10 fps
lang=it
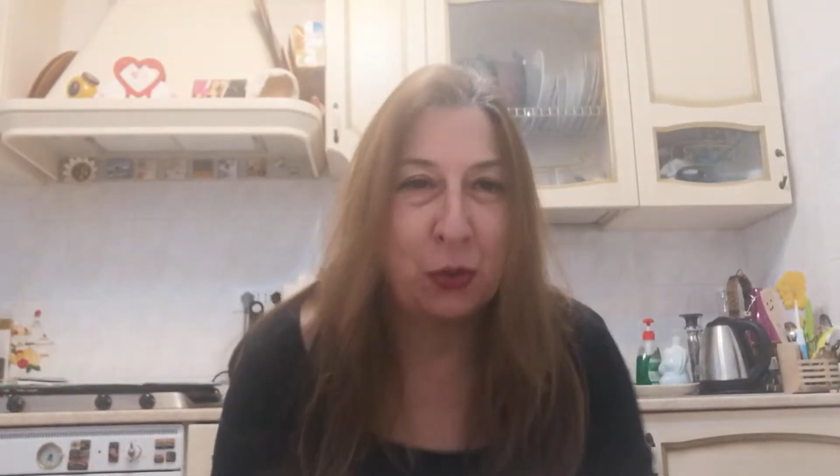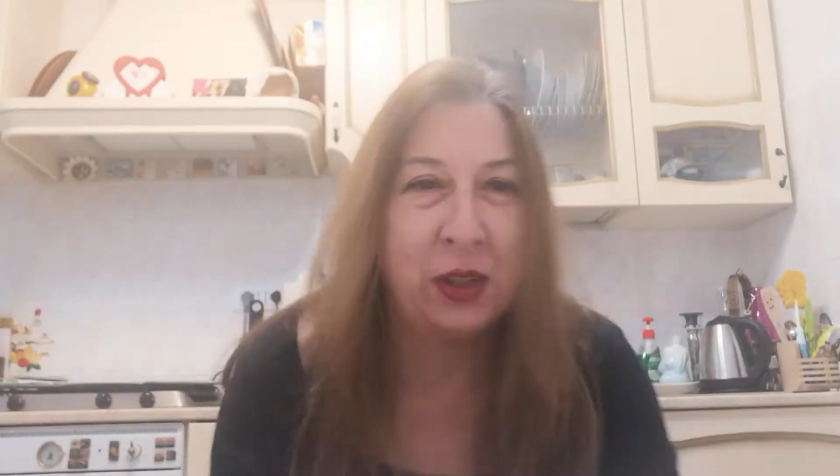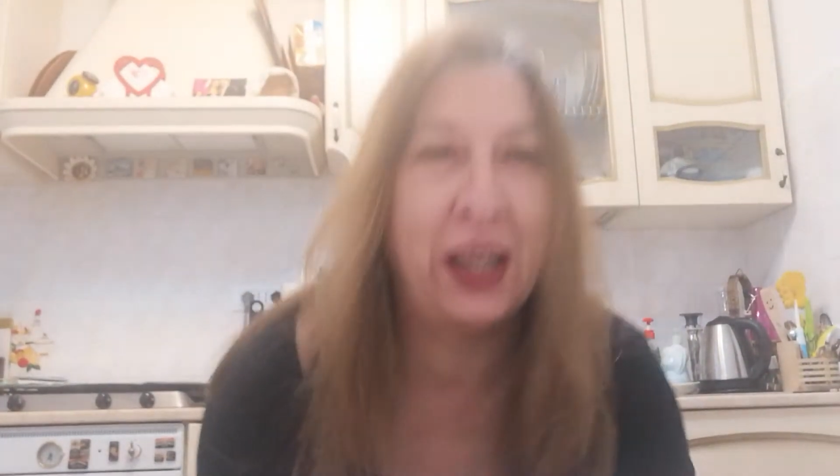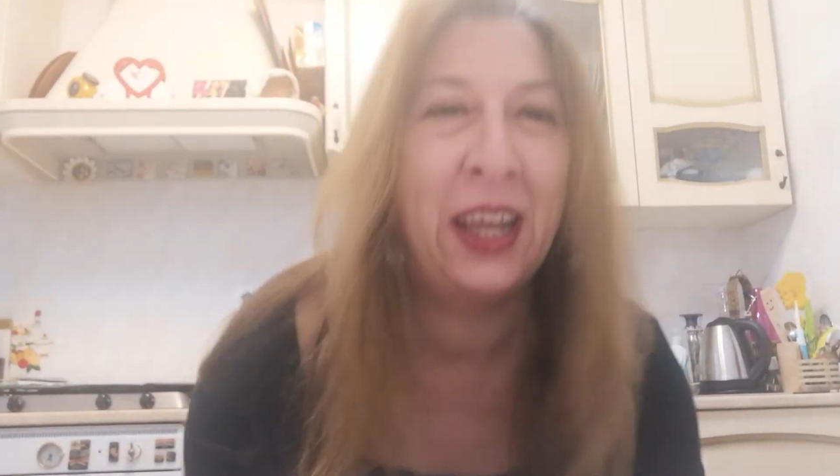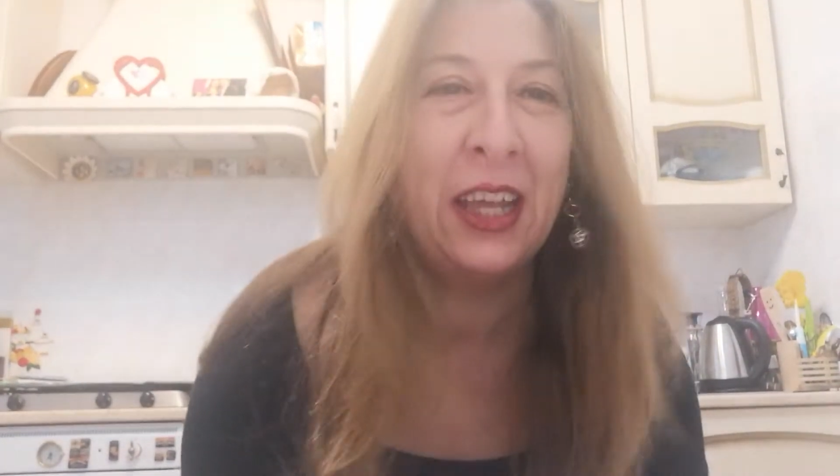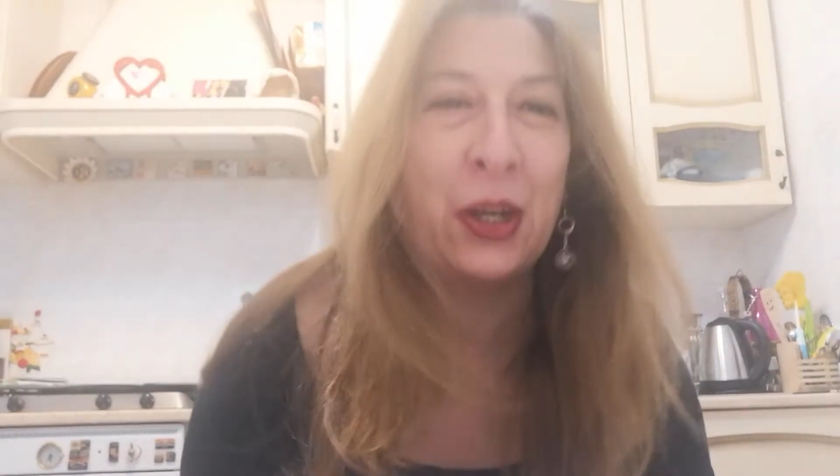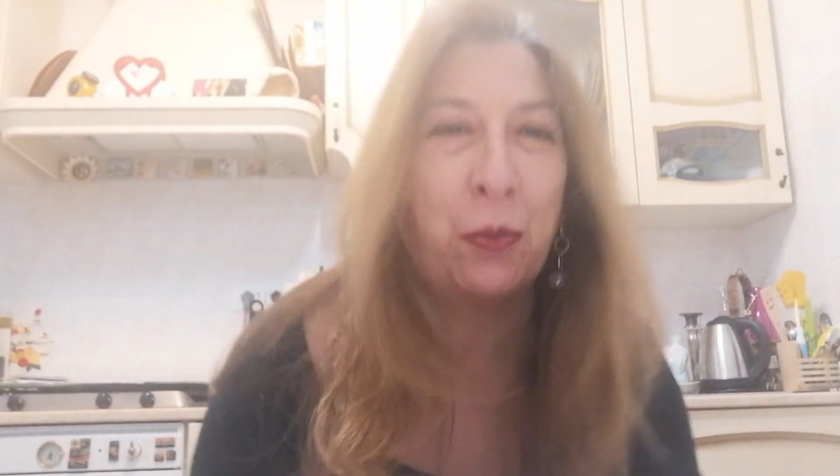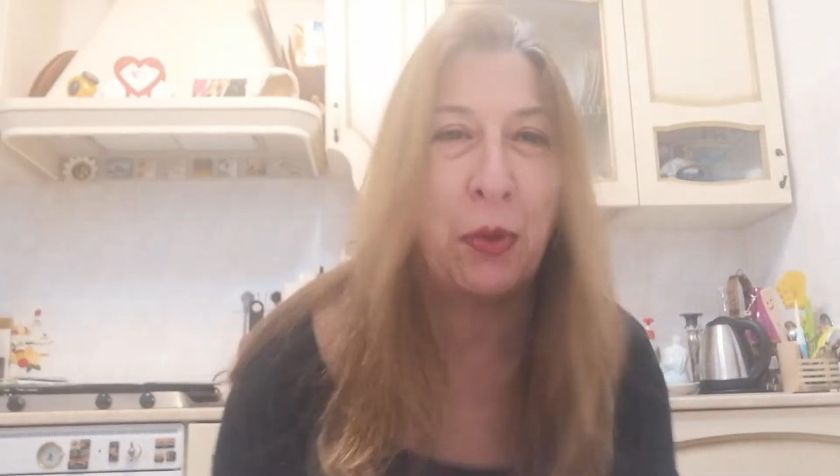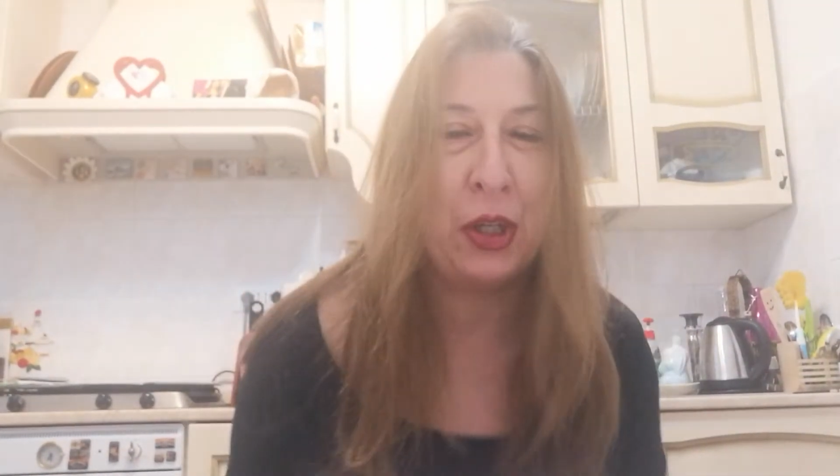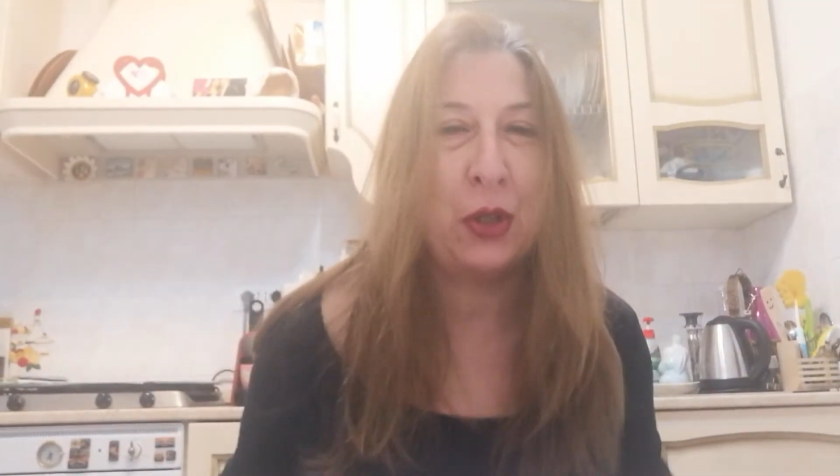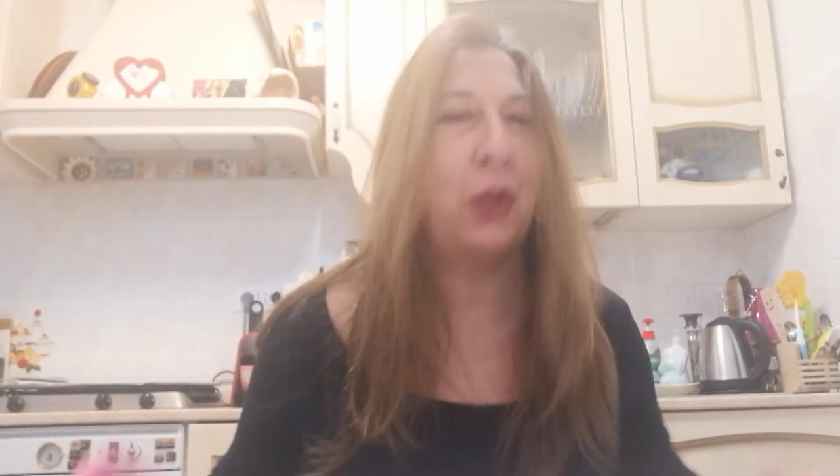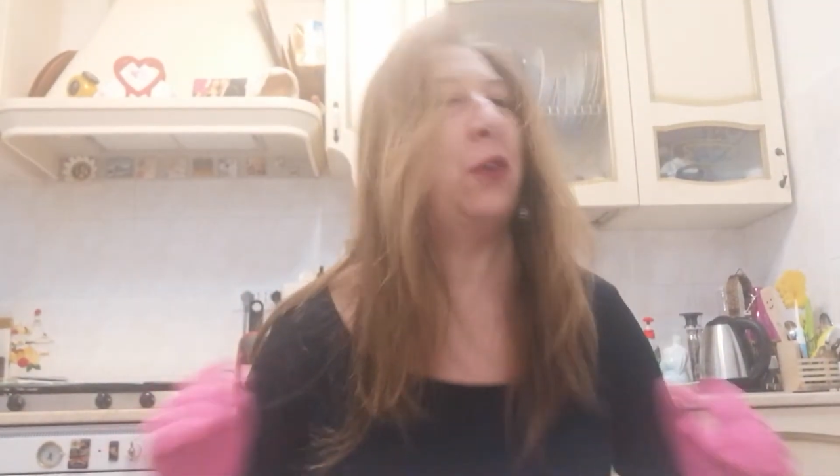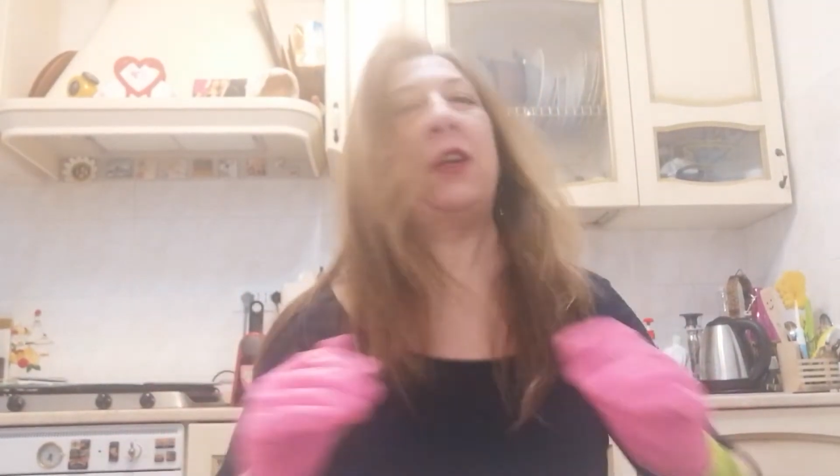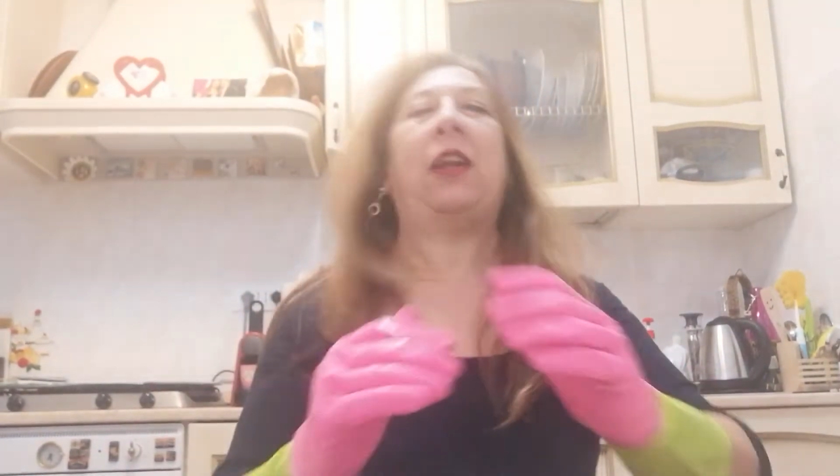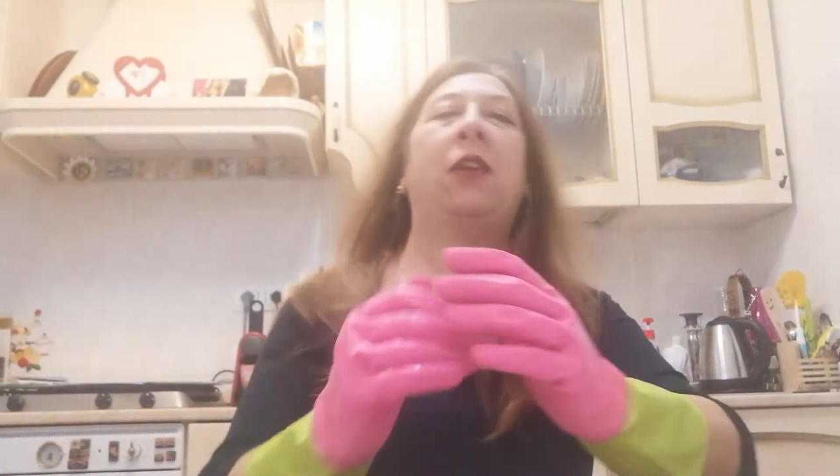sul nero, un po' di colore.